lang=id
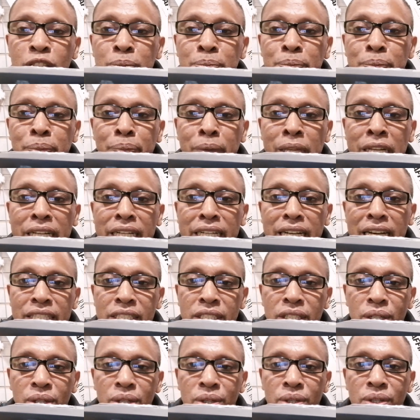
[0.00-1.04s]
atau piring
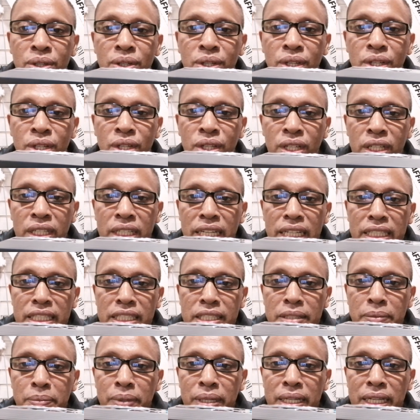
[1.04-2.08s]
Astro yang di
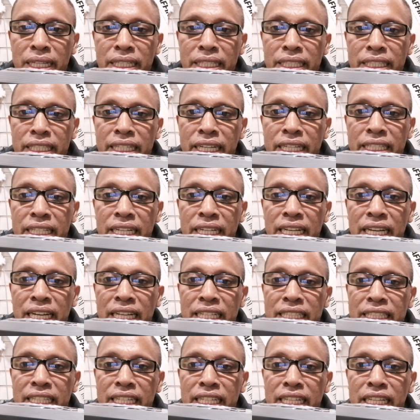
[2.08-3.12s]
sebelah ini adalah
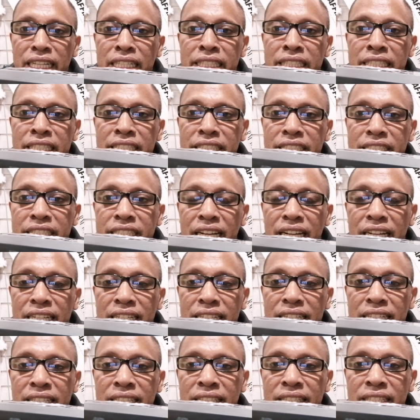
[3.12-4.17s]
antena digital
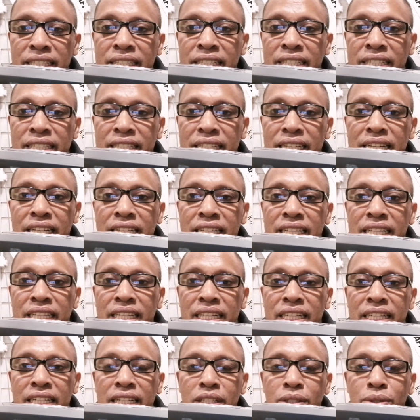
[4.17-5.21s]
ya
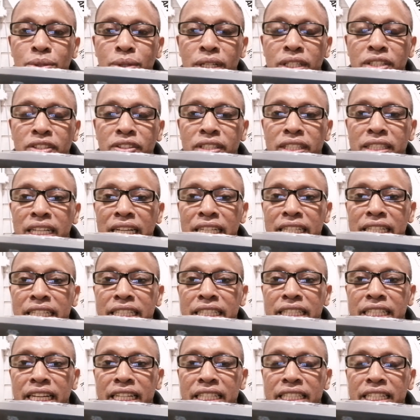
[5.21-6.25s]
kedua yang
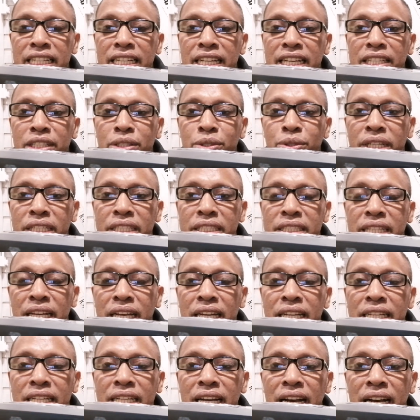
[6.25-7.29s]
ini adalah
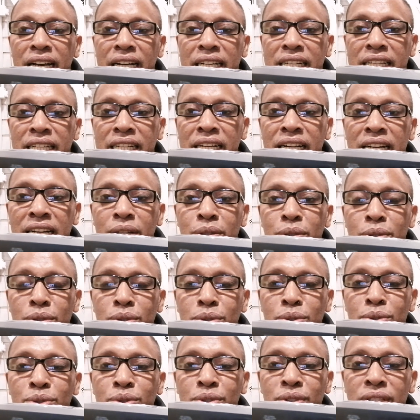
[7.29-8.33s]
UHI ya
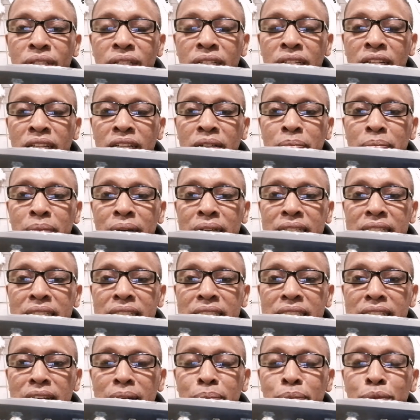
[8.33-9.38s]
untuk pas
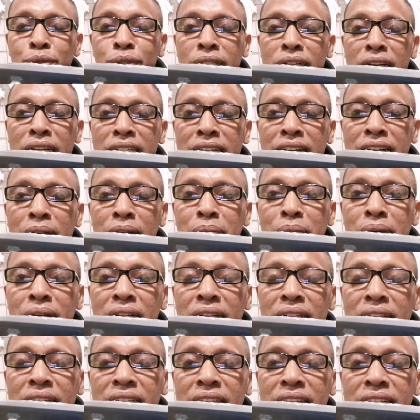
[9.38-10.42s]
sambungkan
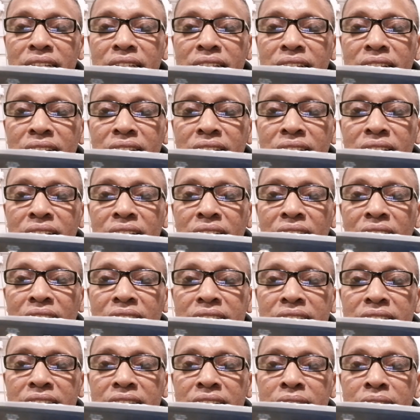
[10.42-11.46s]
kabel
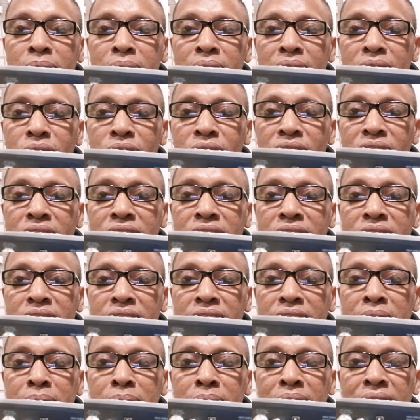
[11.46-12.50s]
HDMI atau
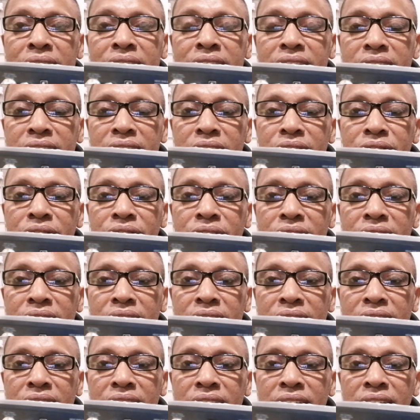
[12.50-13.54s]
HDMI ke
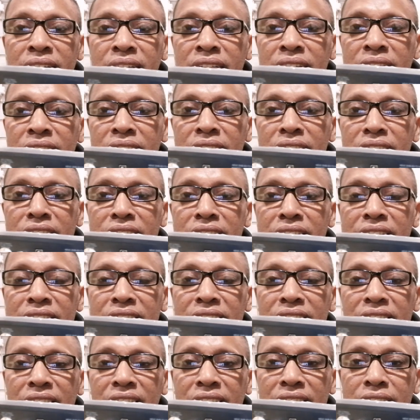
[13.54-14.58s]
TV ini
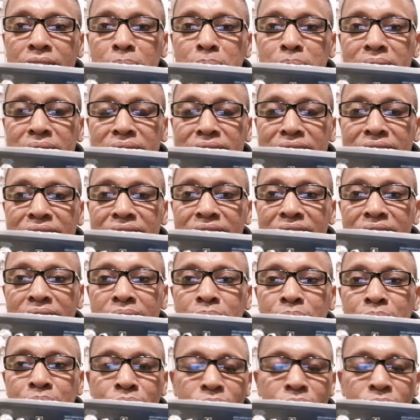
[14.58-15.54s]
adalah adapternya ya